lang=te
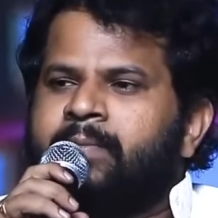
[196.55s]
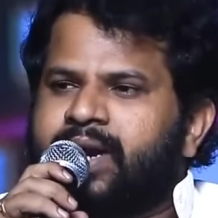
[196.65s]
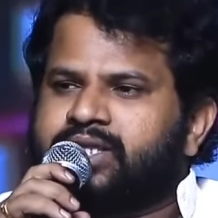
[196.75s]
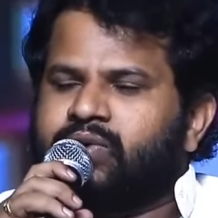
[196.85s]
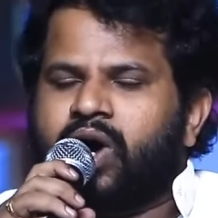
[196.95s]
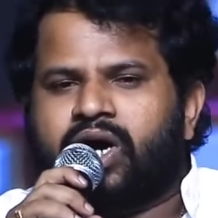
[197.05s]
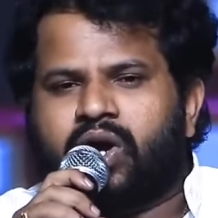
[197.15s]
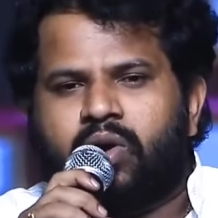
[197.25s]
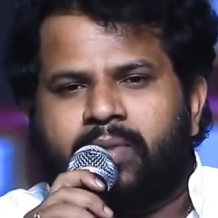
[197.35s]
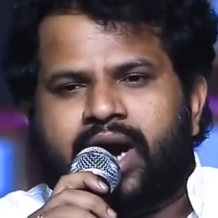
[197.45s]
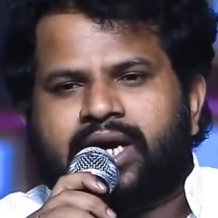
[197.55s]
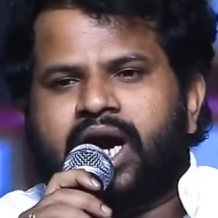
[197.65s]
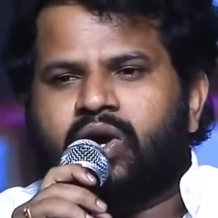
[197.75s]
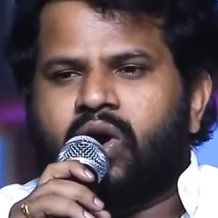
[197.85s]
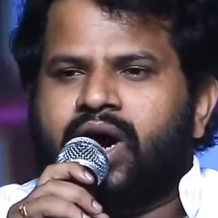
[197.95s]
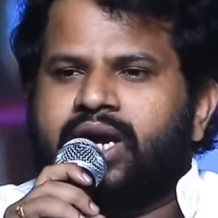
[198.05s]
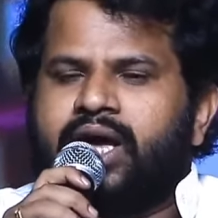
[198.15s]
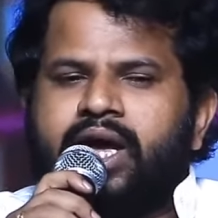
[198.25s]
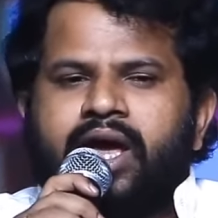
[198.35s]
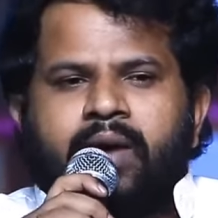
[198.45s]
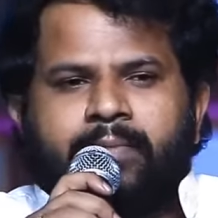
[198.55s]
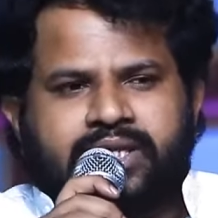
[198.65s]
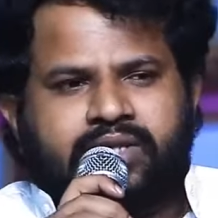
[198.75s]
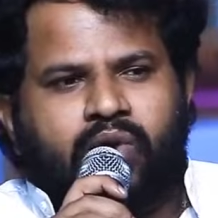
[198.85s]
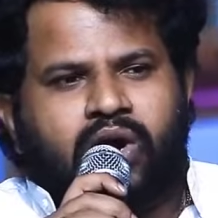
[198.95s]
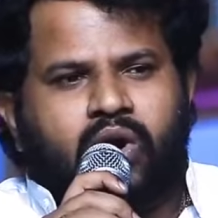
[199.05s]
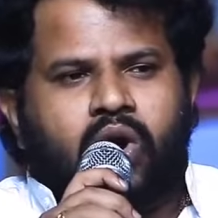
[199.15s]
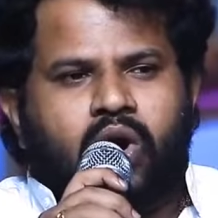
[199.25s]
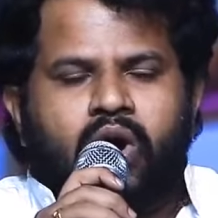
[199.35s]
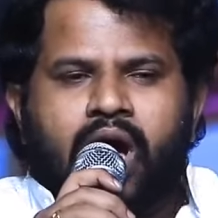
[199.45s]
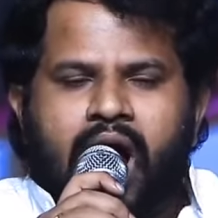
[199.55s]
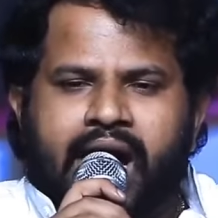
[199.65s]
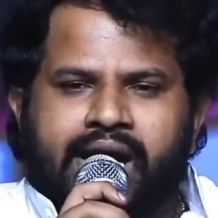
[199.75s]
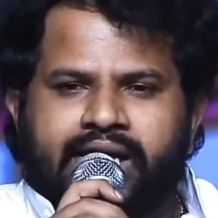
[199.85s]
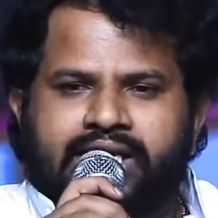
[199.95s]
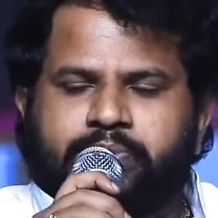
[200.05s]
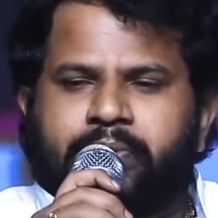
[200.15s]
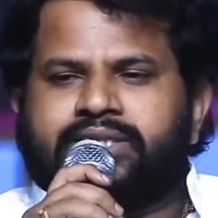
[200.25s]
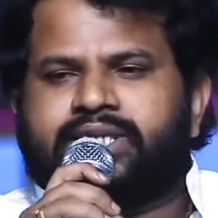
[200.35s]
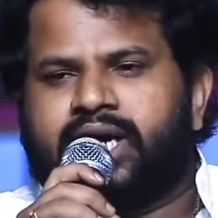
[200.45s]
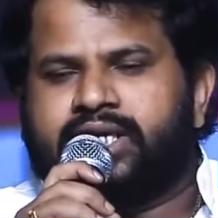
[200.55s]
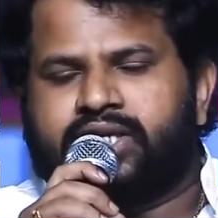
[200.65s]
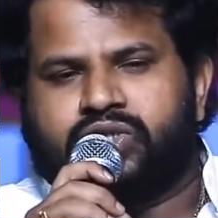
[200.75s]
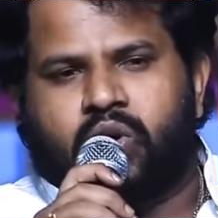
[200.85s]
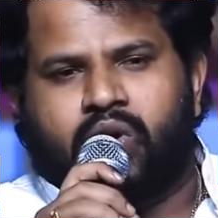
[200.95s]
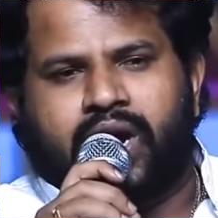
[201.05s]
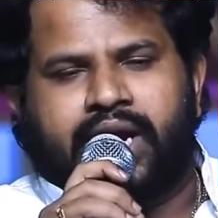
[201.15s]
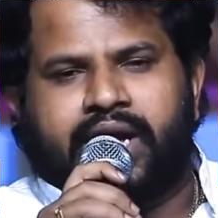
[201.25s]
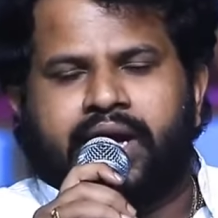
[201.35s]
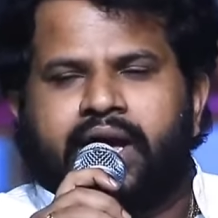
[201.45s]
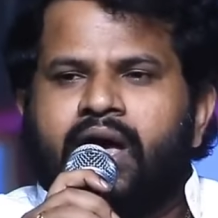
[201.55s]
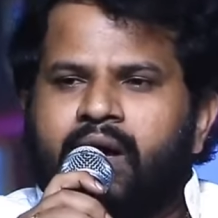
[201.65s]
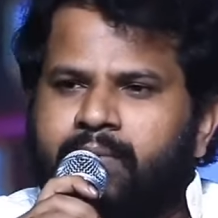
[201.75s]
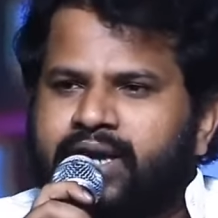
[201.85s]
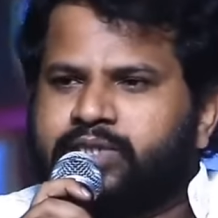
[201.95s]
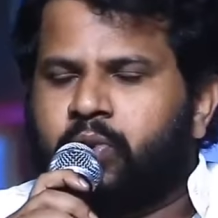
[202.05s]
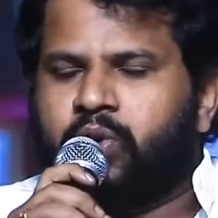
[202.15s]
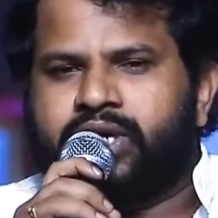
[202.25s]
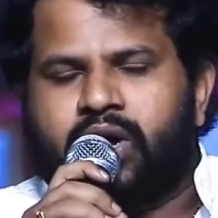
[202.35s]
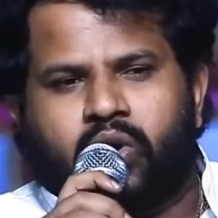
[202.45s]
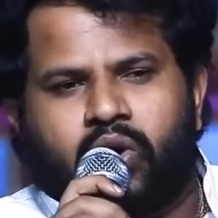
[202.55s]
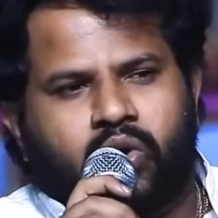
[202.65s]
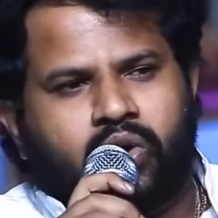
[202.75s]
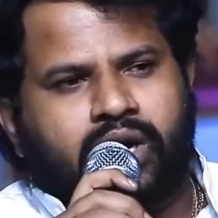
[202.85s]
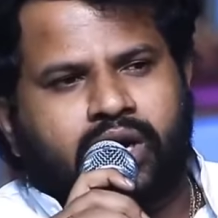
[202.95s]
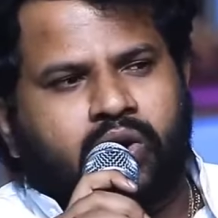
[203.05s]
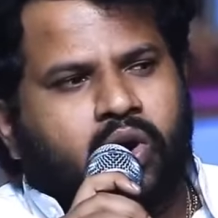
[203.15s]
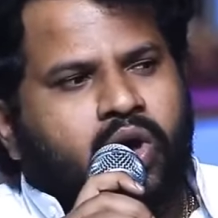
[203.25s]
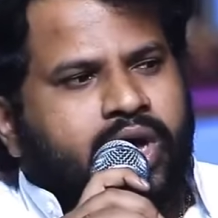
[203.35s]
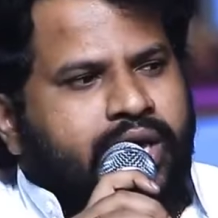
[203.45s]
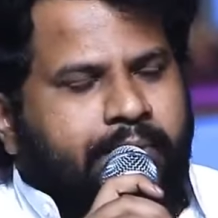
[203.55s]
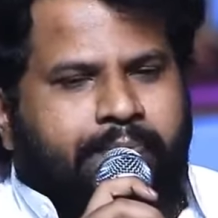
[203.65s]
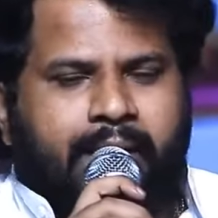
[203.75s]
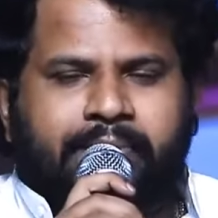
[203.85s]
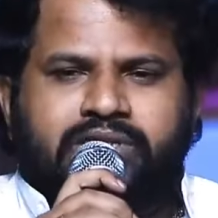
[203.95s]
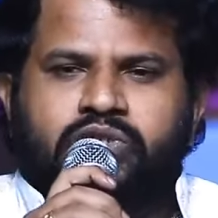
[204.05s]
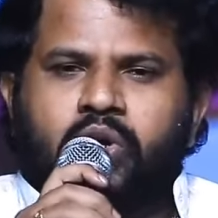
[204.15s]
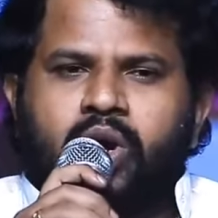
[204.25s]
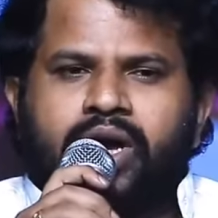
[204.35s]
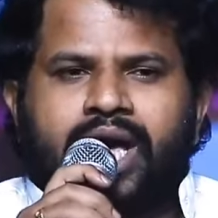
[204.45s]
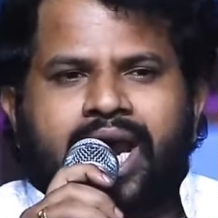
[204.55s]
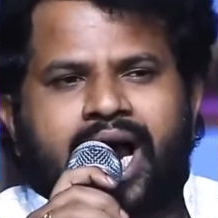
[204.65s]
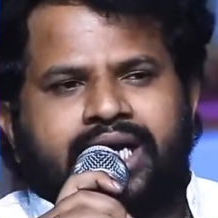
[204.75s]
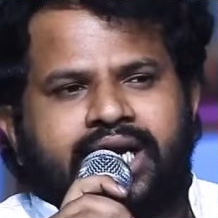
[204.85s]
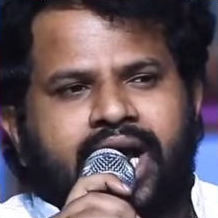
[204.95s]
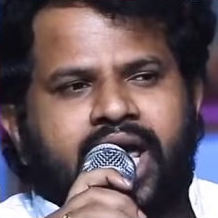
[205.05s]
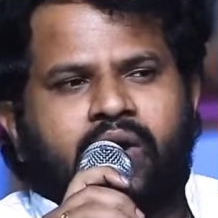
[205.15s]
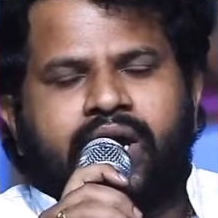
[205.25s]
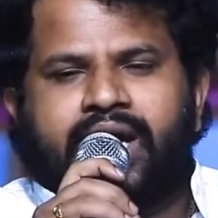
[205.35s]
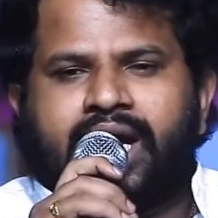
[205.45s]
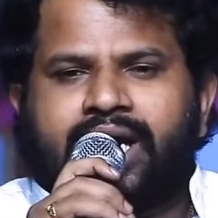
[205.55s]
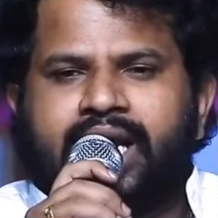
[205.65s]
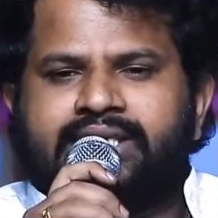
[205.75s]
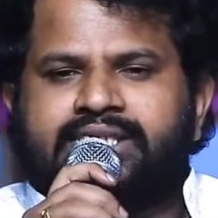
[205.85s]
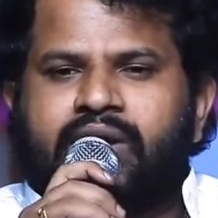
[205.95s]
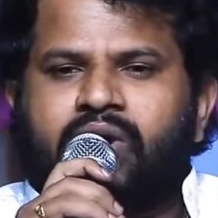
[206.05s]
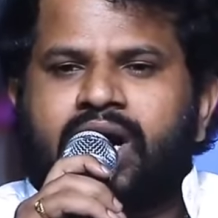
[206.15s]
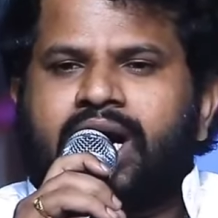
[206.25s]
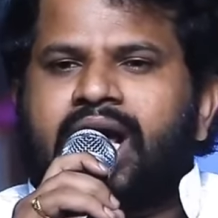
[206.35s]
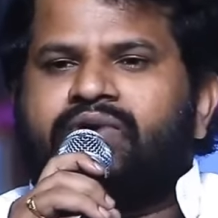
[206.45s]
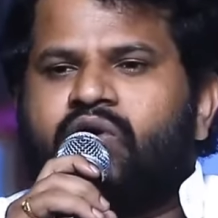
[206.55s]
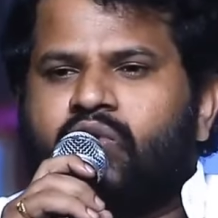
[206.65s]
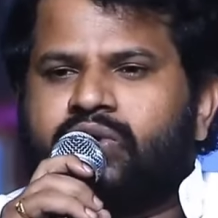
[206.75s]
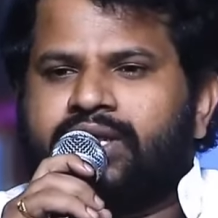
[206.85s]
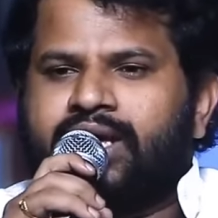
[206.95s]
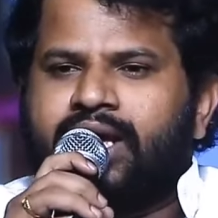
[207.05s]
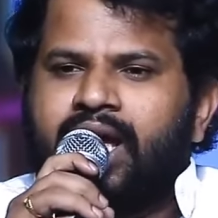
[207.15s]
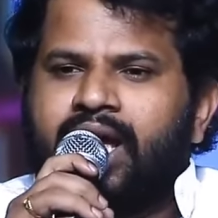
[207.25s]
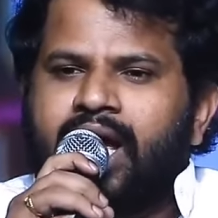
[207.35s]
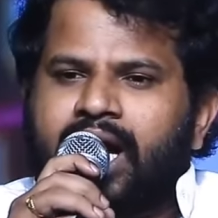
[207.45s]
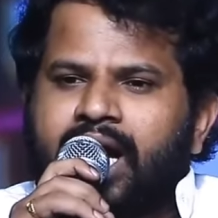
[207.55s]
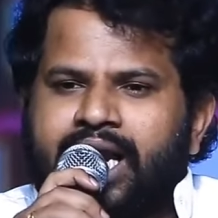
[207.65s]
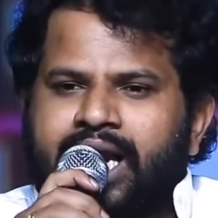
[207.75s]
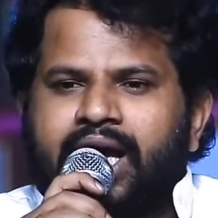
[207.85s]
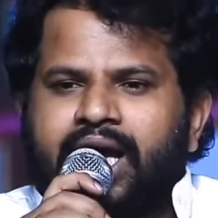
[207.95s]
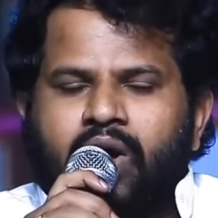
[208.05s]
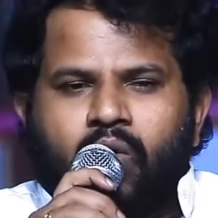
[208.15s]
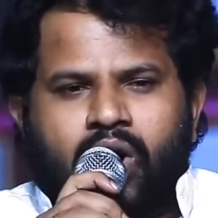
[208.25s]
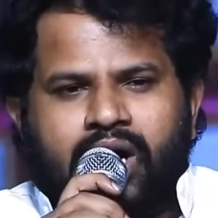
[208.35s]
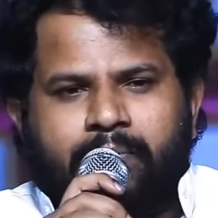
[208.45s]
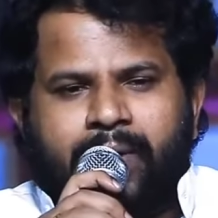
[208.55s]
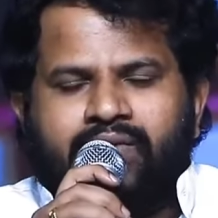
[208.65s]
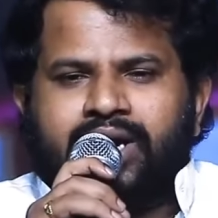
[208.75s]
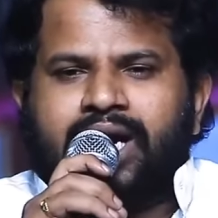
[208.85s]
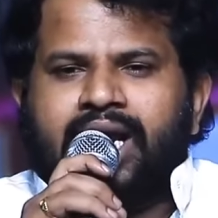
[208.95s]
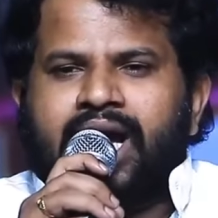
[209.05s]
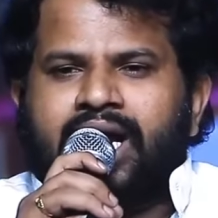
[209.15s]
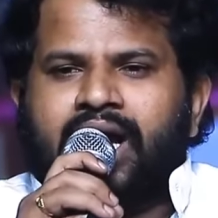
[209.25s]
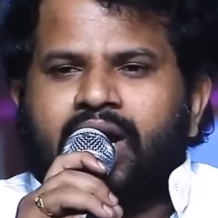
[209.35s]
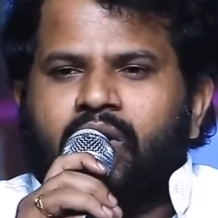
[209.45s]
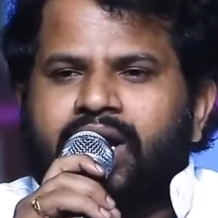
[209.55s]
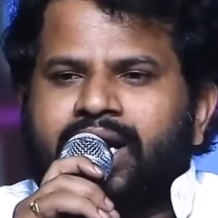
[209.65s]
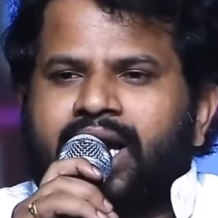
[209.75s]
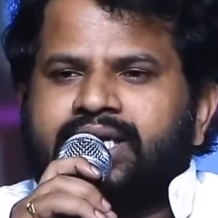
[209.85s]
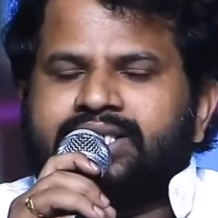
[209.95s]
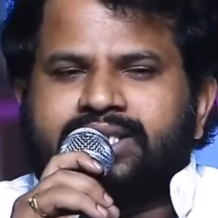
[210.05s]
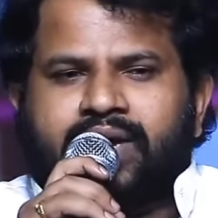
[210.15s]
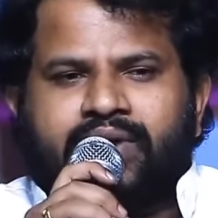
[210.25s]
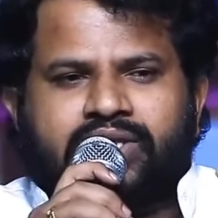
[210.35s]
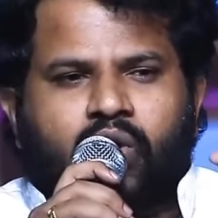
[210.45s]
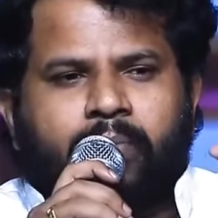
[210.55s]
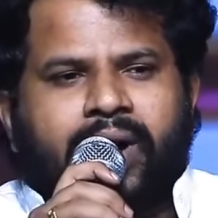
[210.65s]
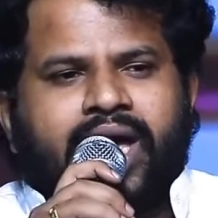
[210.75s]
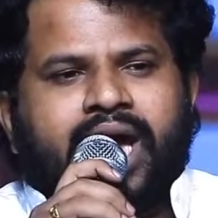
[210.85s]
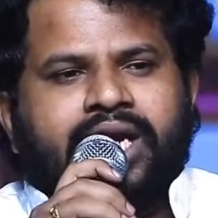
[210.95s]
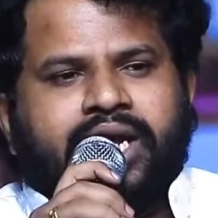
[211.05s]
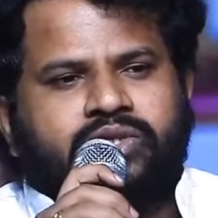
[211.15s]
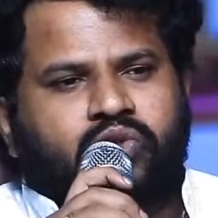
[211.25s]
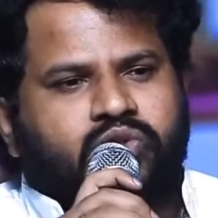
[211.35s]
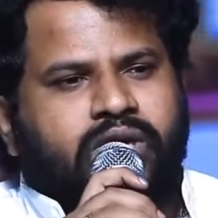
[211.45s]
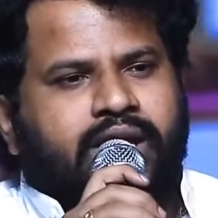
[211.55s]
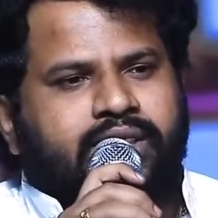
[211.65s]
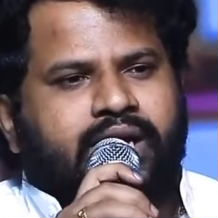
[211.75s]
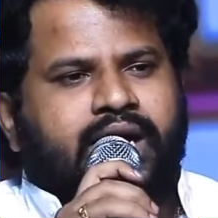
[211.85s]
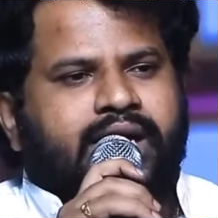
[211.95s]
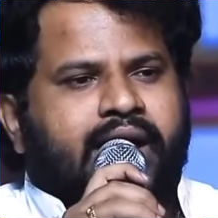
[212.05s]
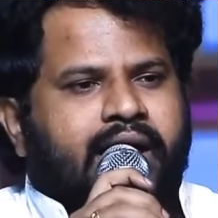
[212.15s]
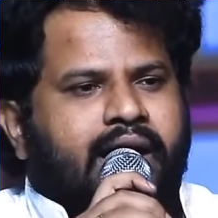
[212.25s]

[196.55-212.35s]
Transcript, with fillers: ప్రతి ఒక్కరూ మాట్లాడుకోవాలి ప్రతి ఒక్కరూ ఆయన్ని ఇన్స్పిరేషన్గా తీసుకోవాలని మనస్ఫూర్తిగా కోరుకుంటున్నాను ఈ ప్రపంచంలో ఎలాంటి నాయకుడైనా గెలిస్తే ఒక గర్వం ఉంటుంది కానీ ఒక్క పవన్ కళ్యాణ్ గారిలోనే గెలిచిన తర్వాత ఒక భయాన్ని నేను చూశాను ఎందుకంటే